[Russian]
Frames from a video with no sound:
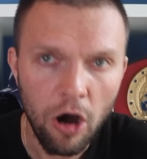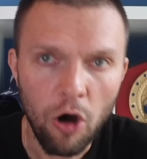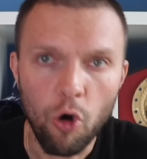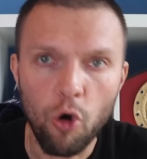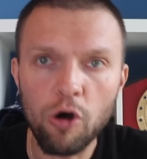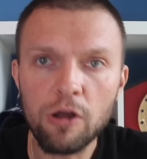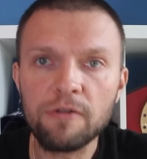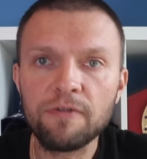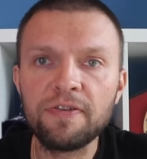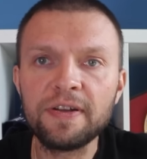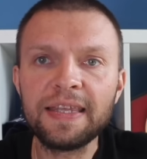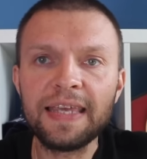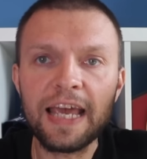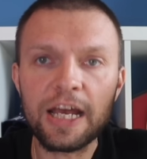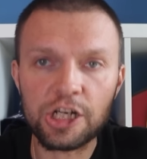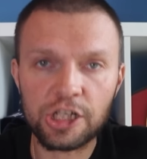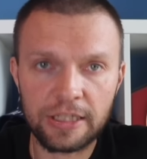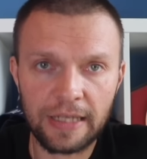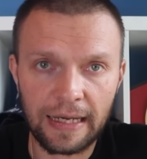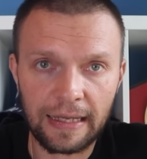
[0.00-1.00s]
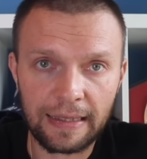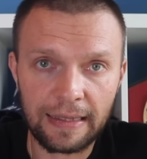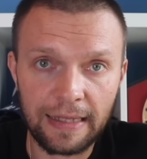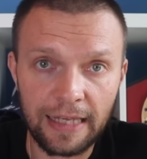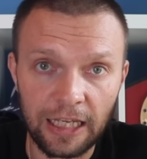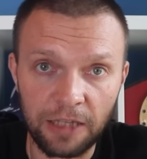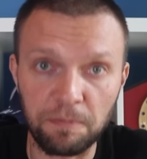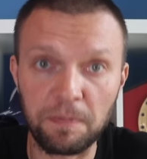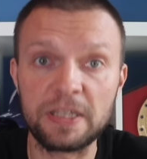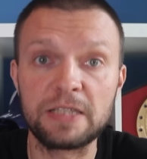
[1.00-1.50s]
он внешний
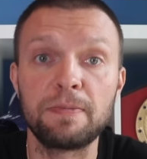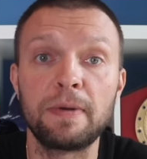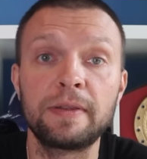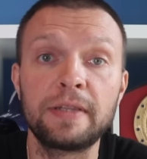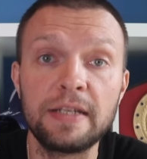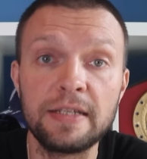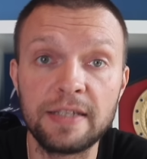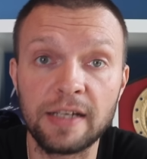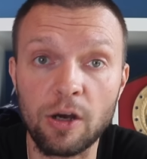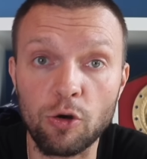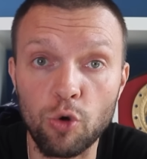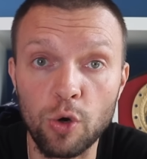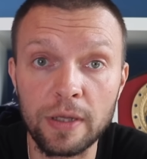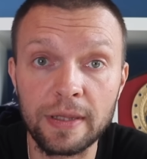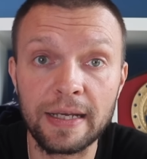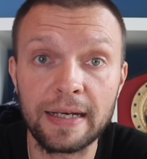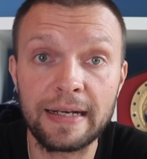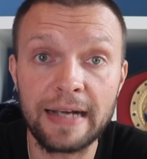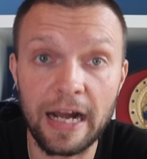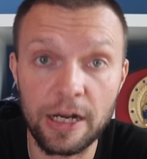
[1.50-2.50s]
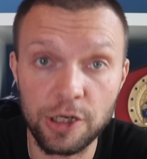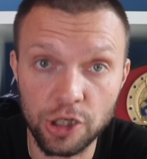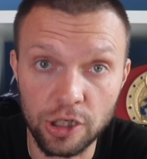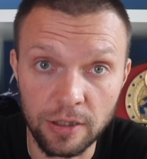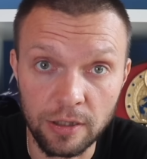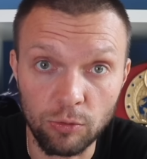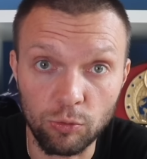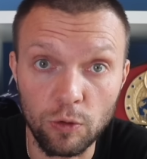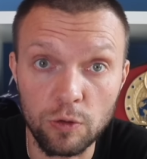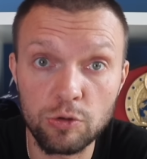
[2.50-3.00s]
атлет, посмотрите, какой
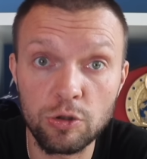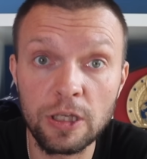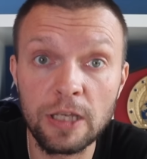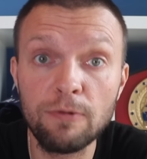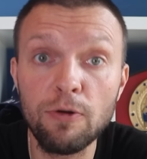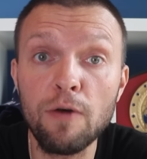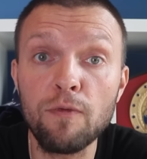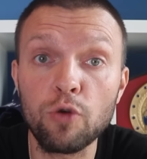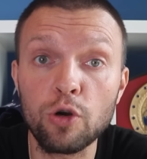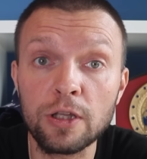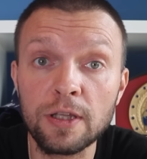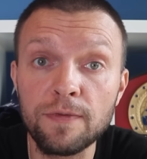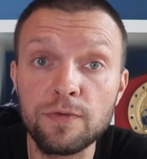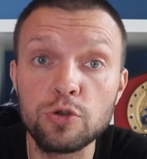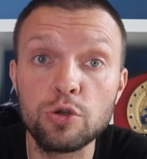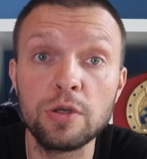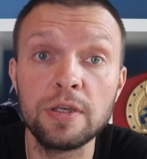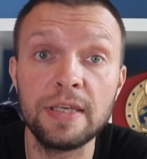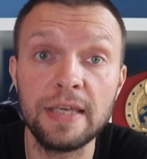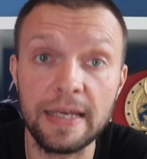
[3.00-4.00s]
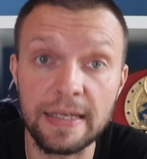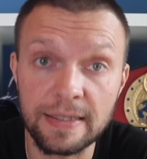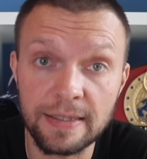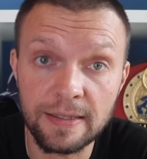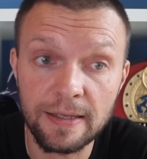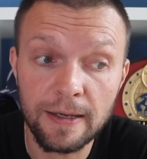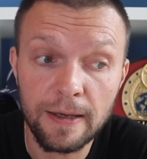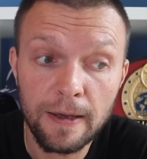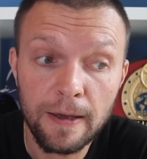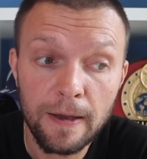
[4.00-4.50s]
накачанный. То есть у него вроде все
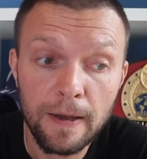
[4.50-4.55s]
есть.